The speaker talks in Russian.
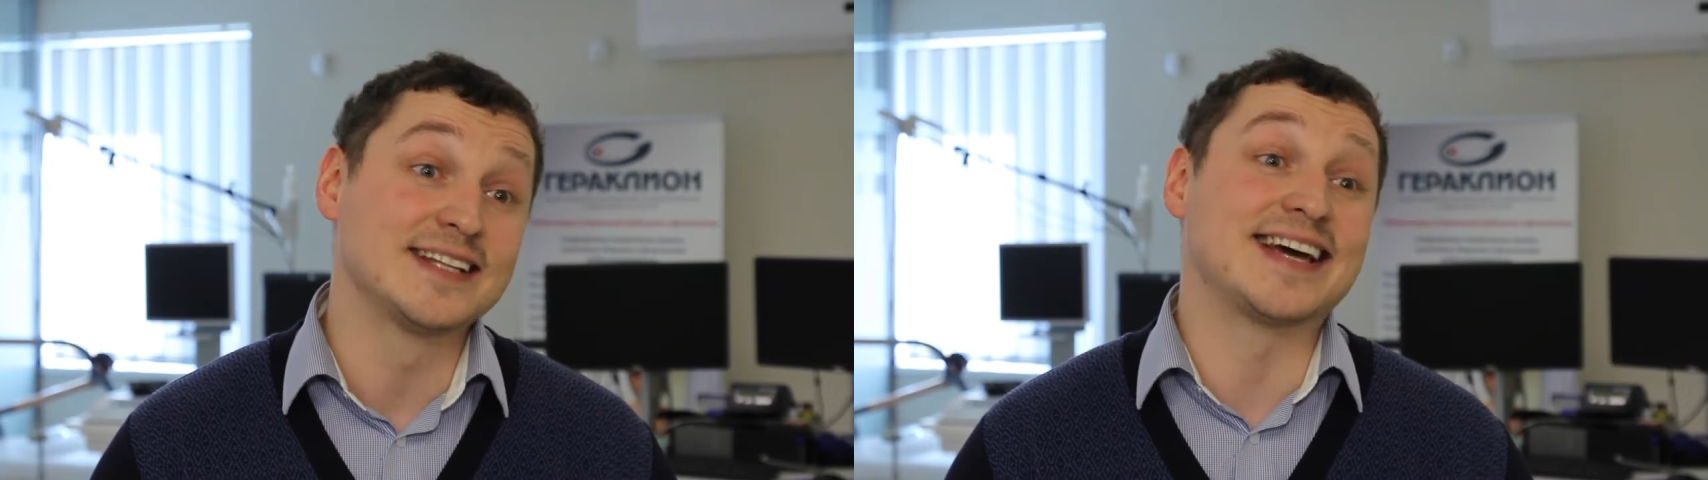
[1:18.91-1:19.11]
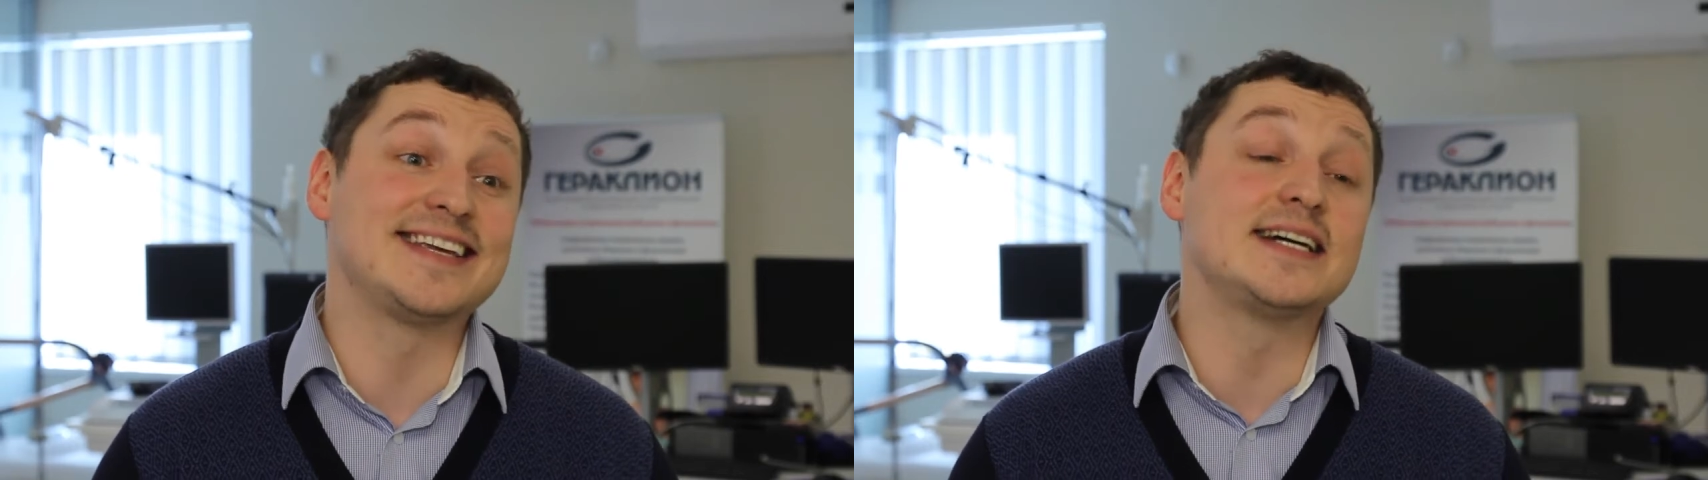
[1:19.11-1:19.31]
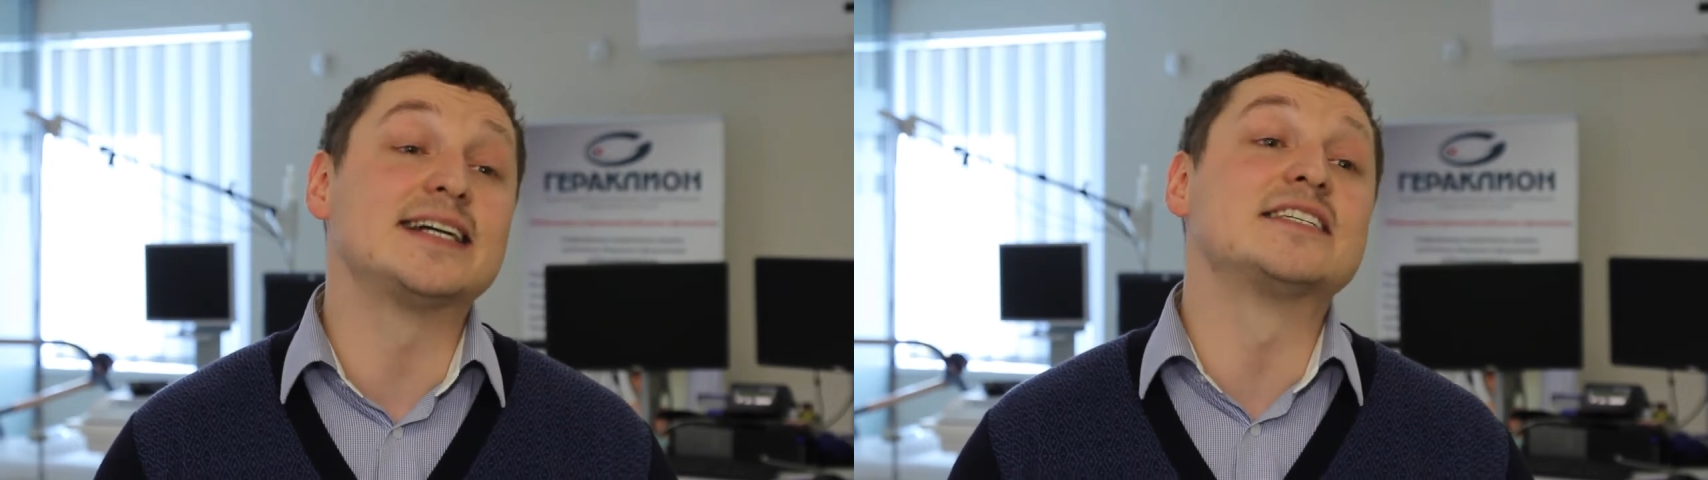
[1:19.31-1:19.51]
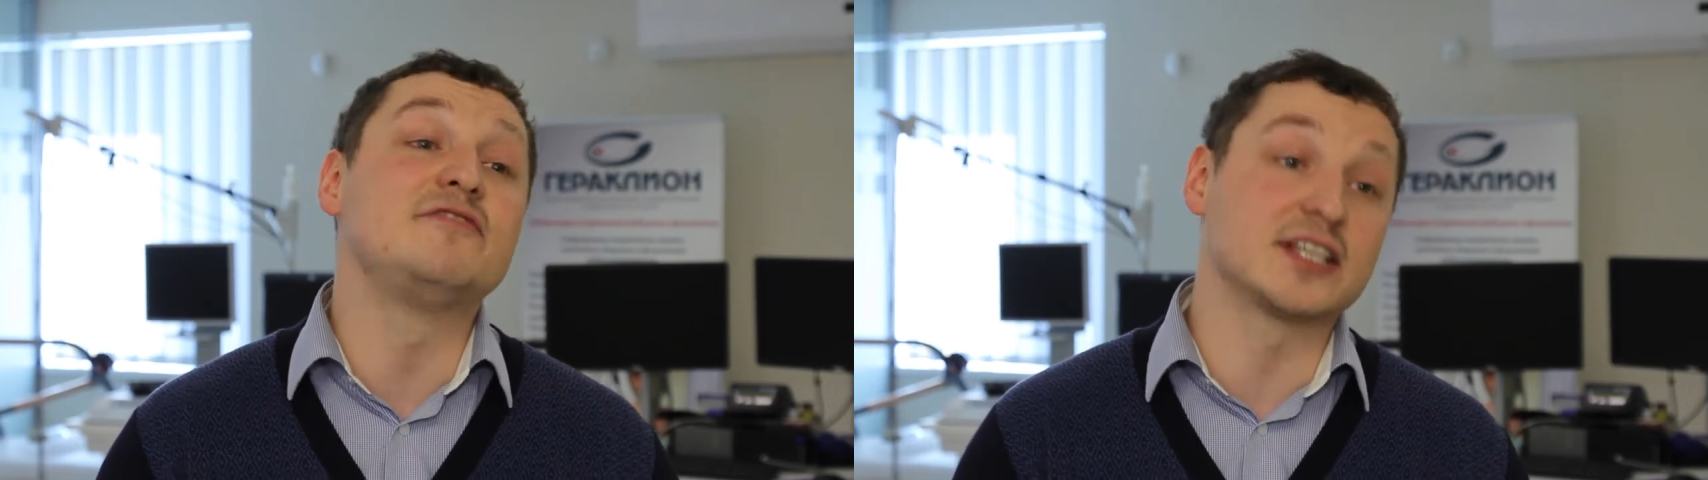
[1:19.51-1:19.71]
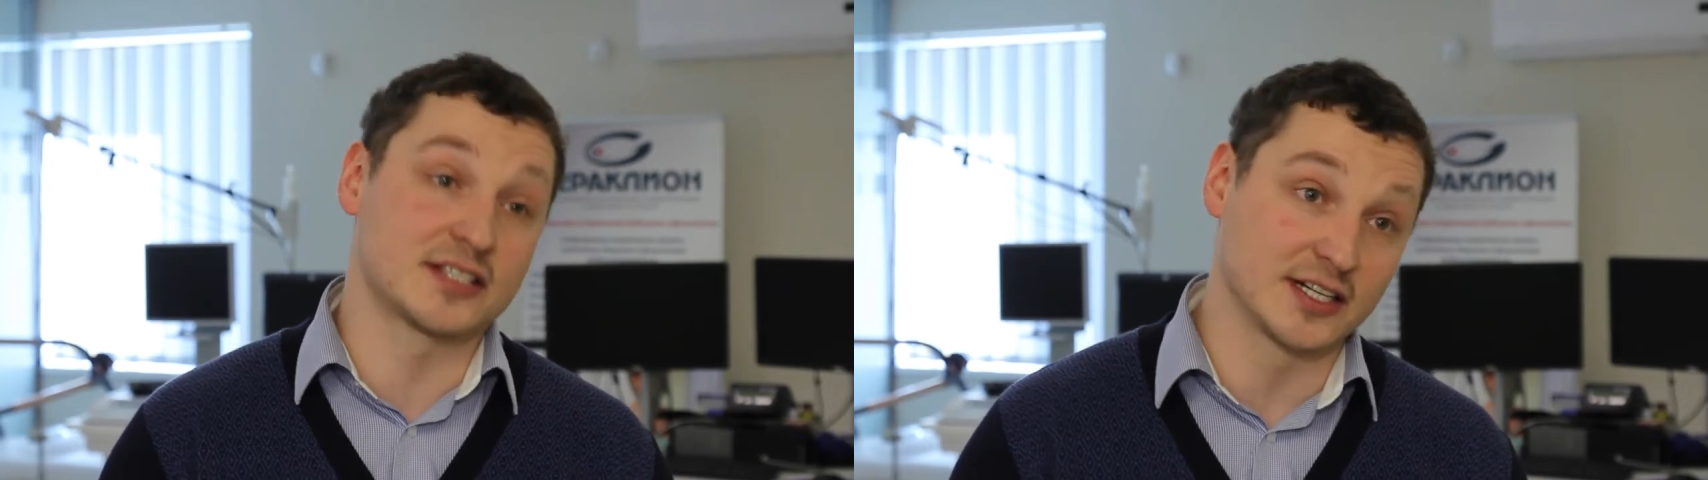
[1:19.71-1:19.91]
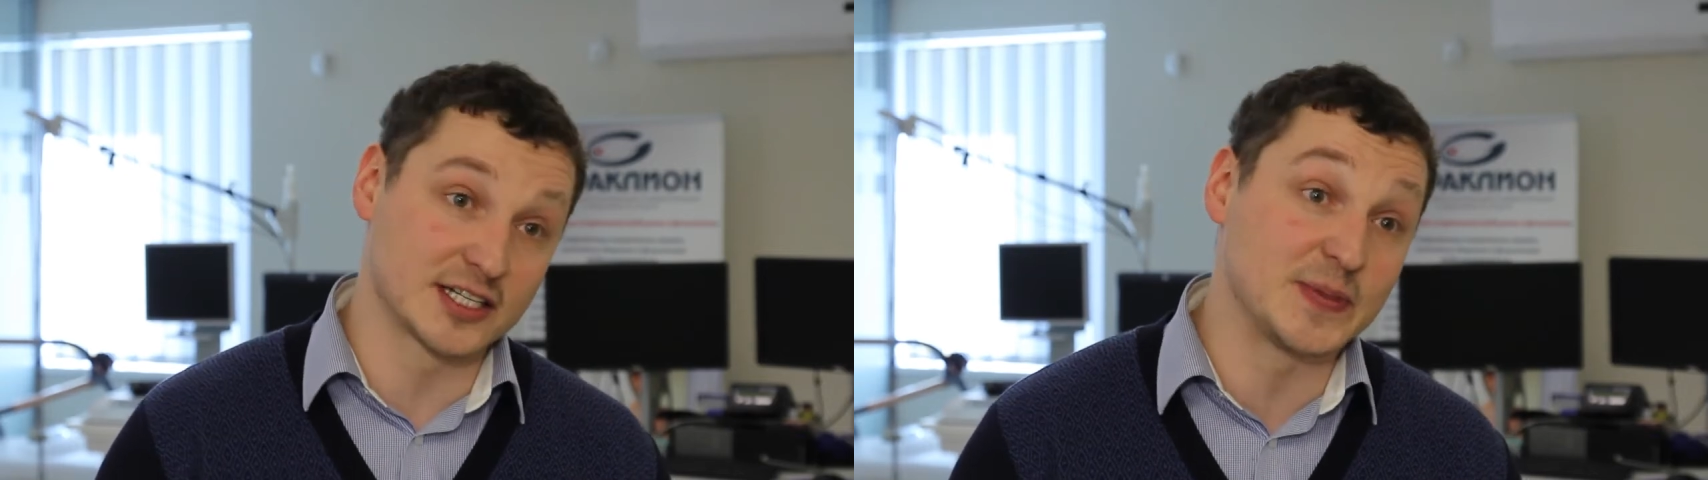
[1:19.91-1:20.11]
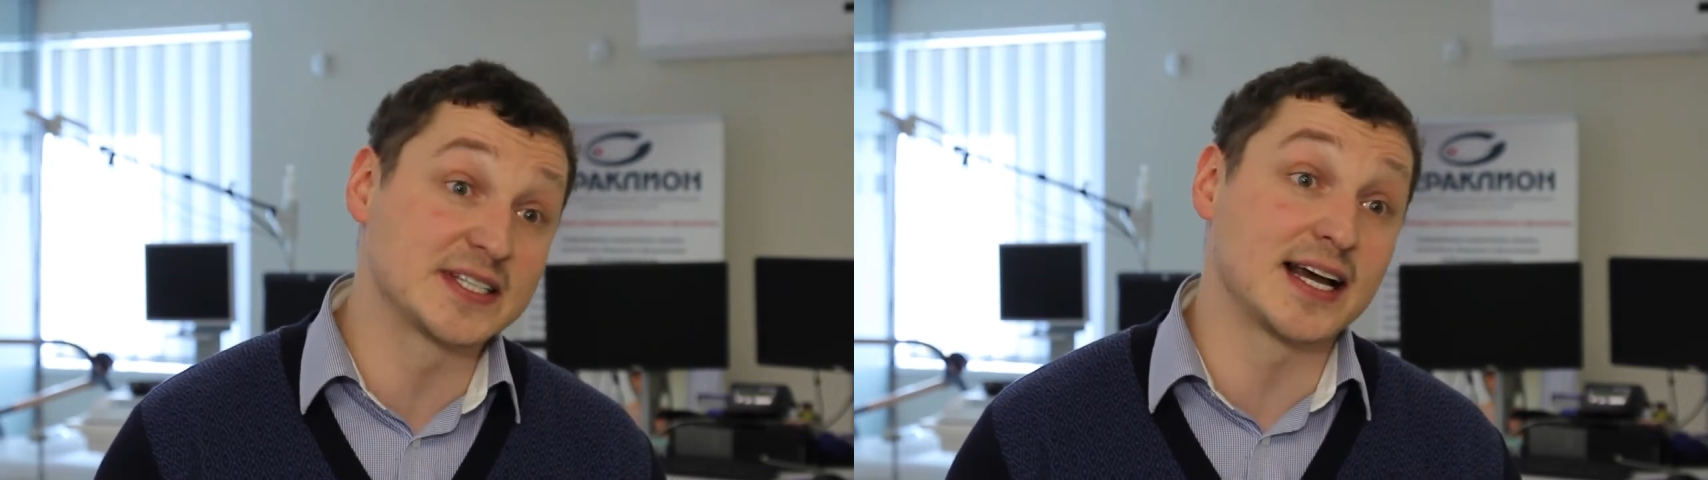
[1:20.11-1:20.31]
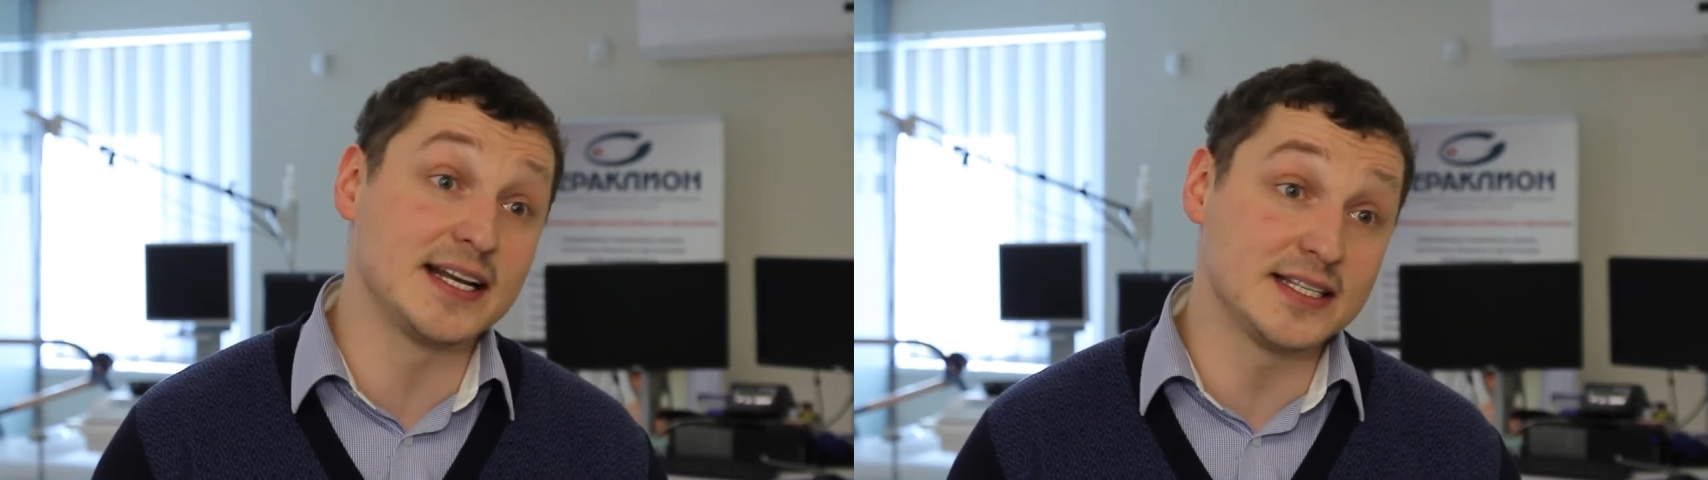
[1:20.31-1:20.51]
таких известных
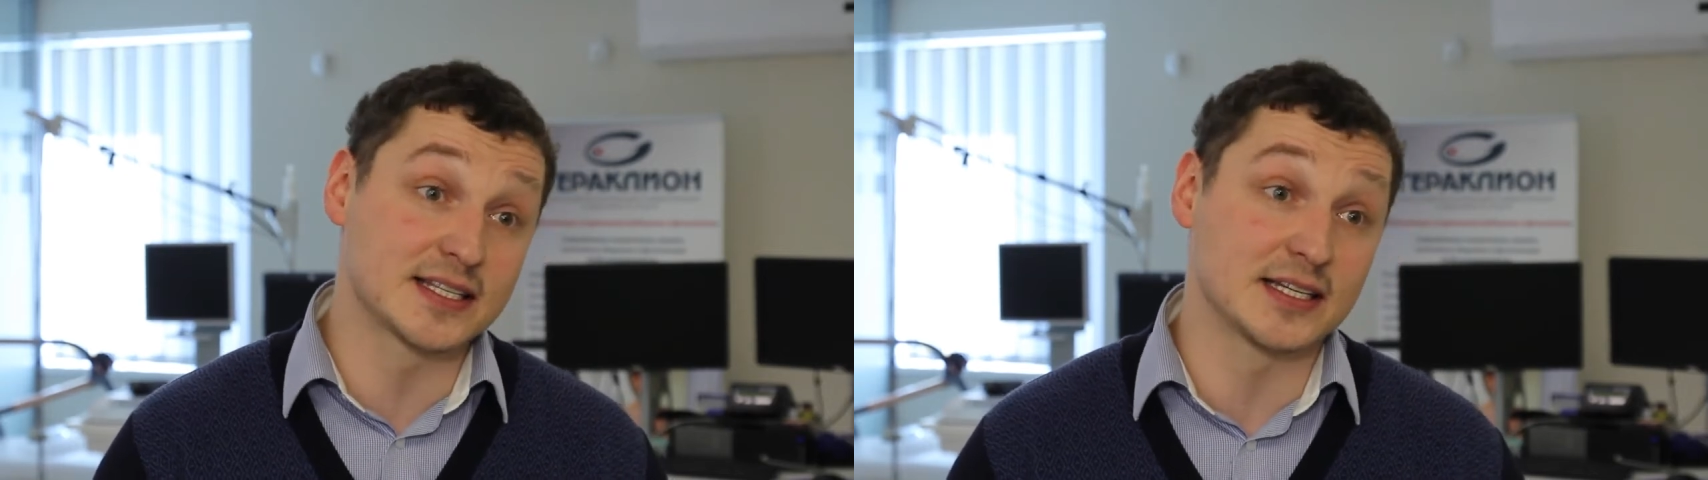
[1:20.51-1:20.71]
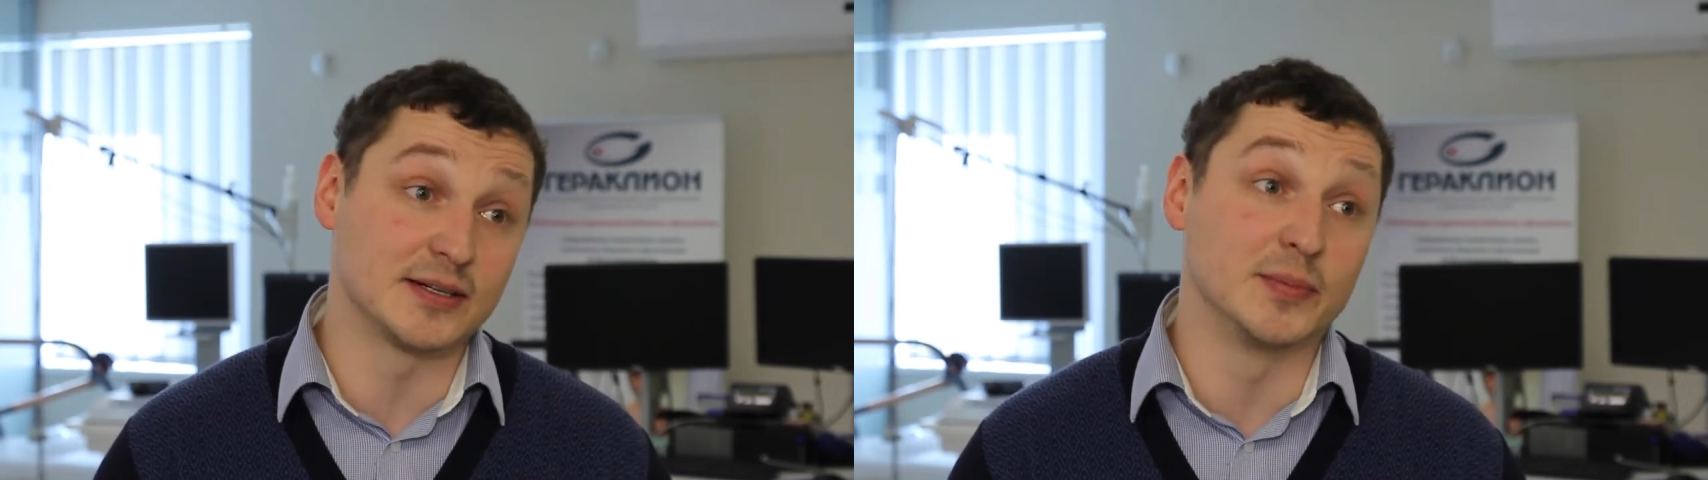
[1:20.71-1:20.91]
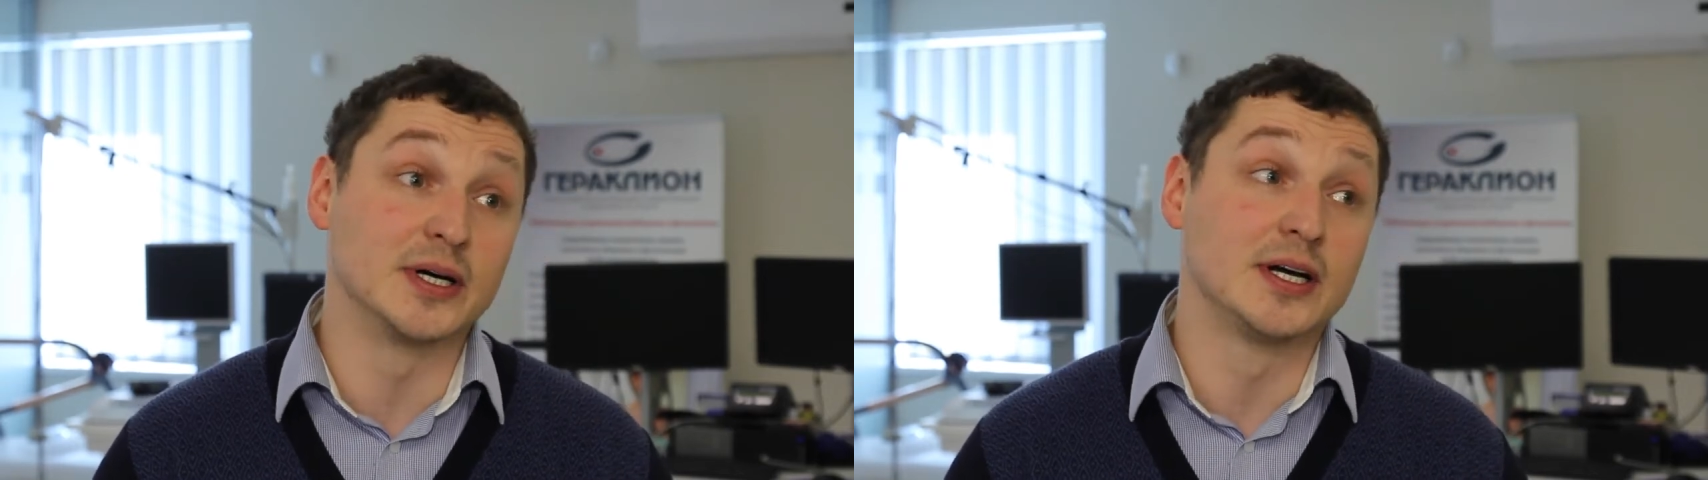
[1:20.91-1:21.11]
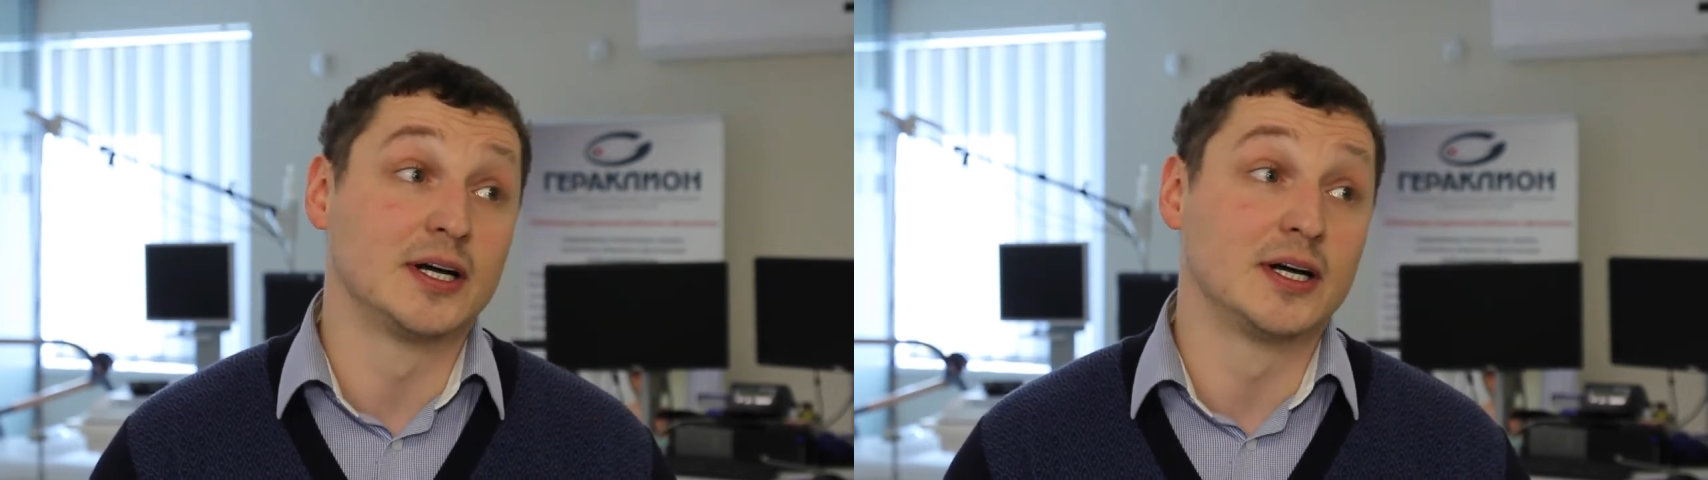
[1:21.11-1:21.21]
специалистов